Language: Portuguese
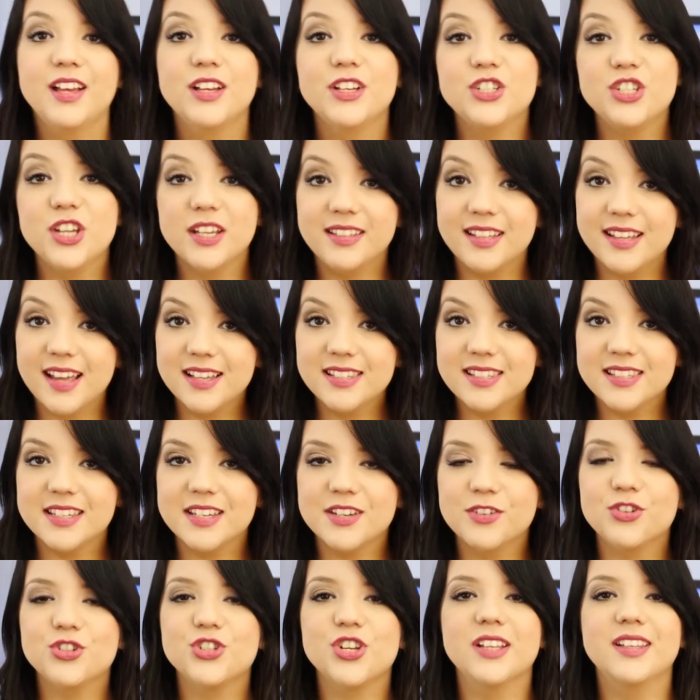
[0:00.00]
GTA
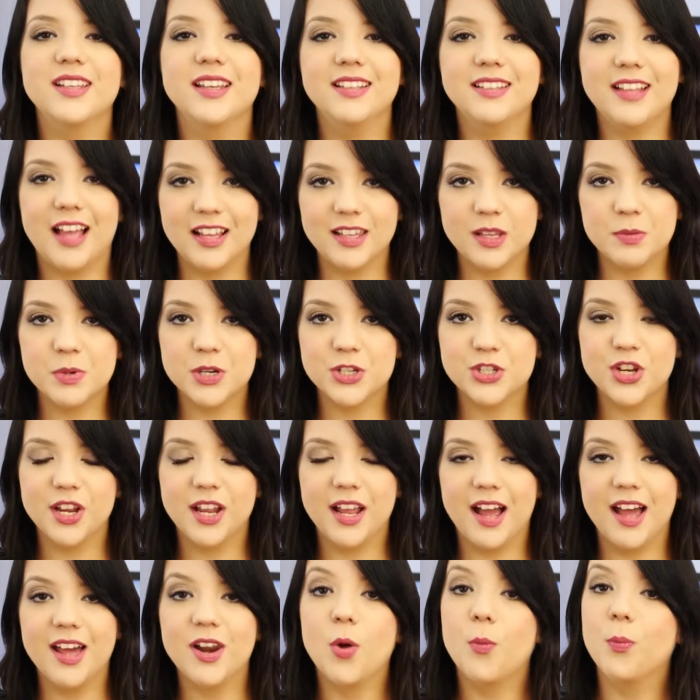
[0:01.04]
V já tem data para
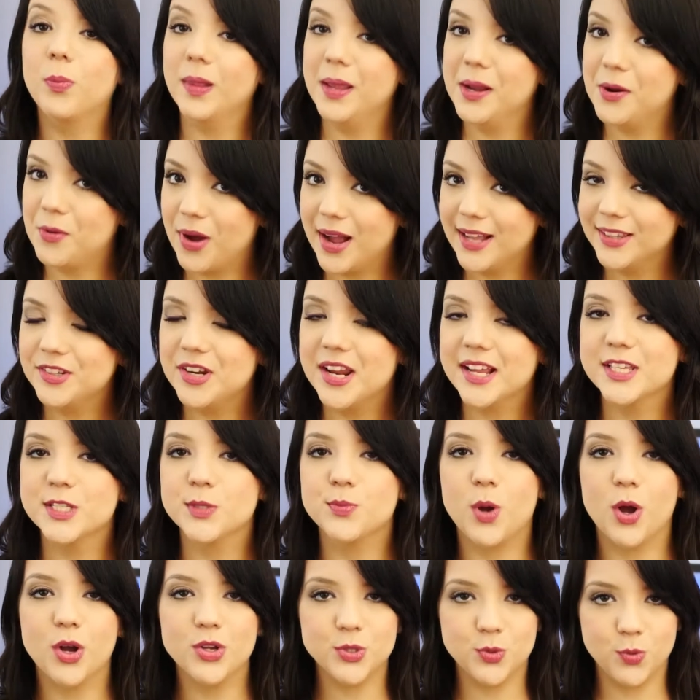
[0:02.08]
chegar ao Play 4 e
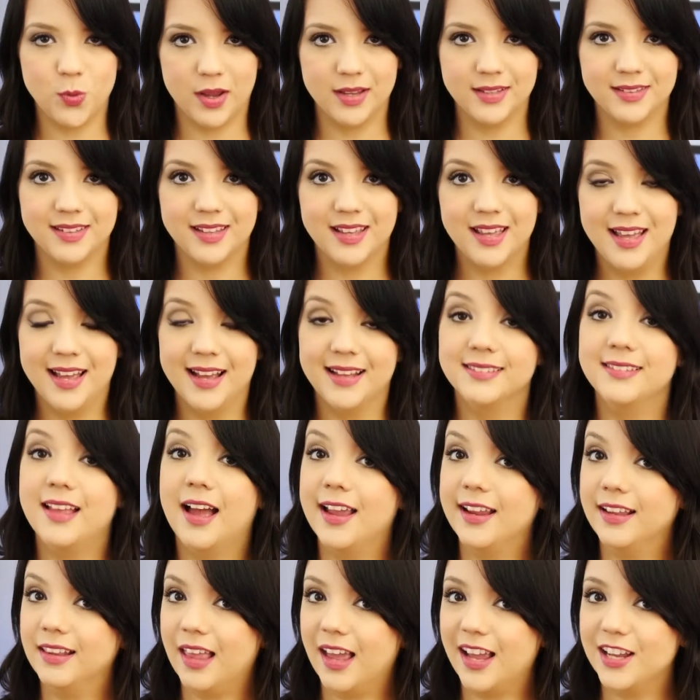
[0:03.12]
Xbox One.
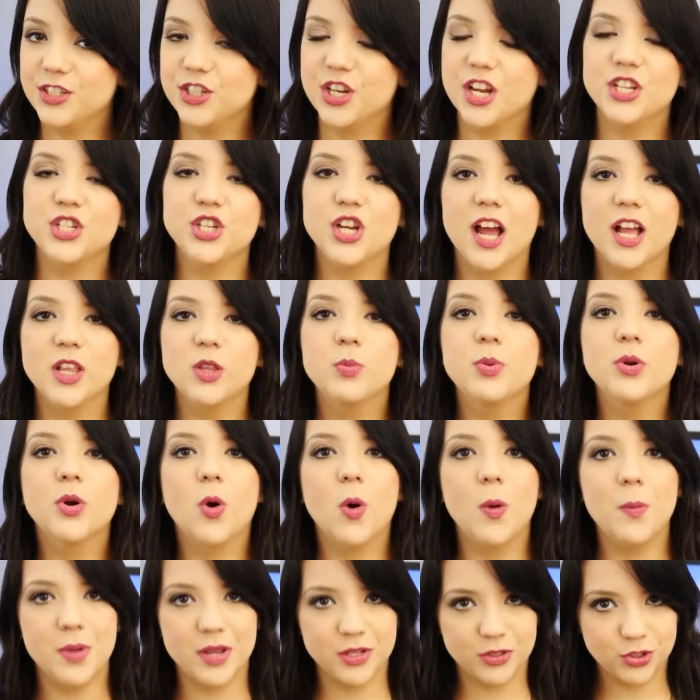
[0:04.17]
Dying Light é adiado para o
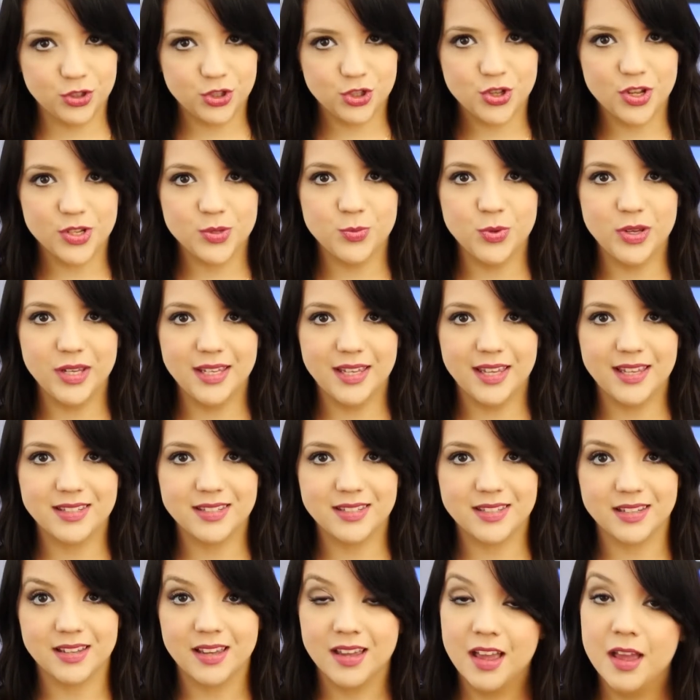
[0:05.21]
começo de
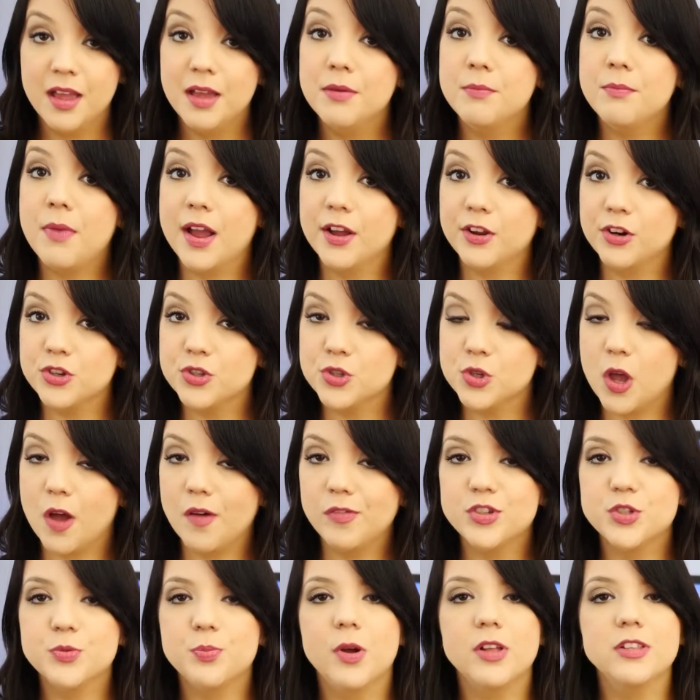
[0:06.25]
2015.
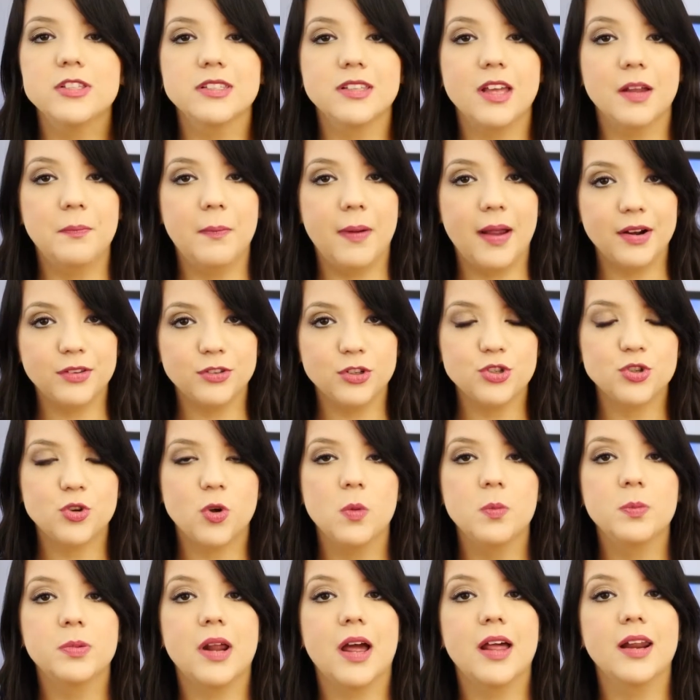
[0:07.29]
Microsoft pode estar perto de
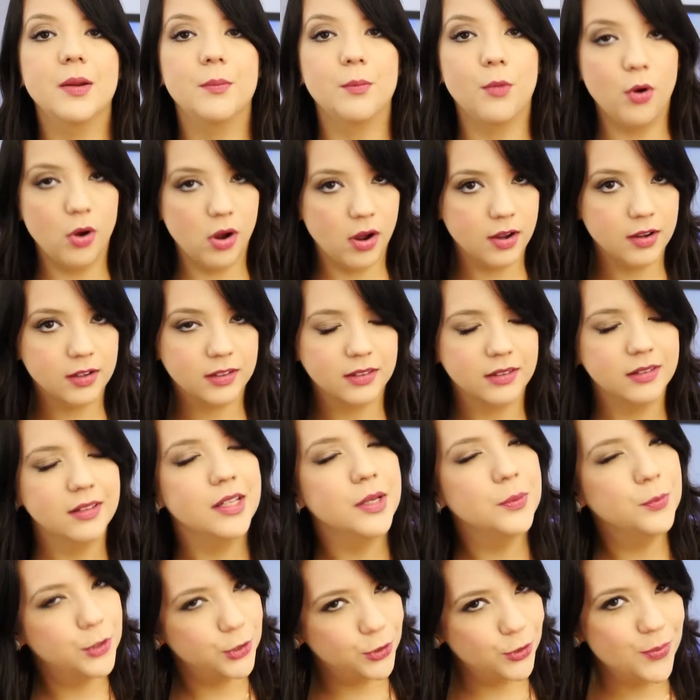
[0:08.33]
comprar a Mohan
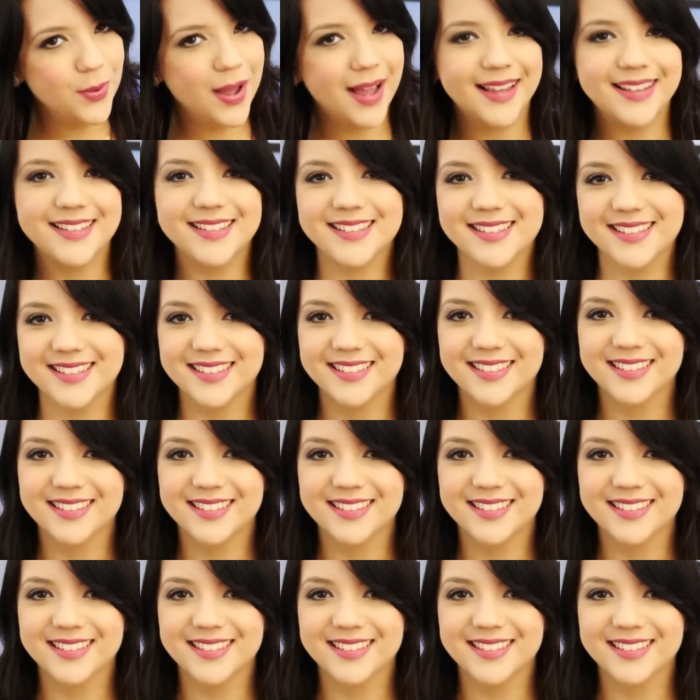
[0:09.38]
e muito mais.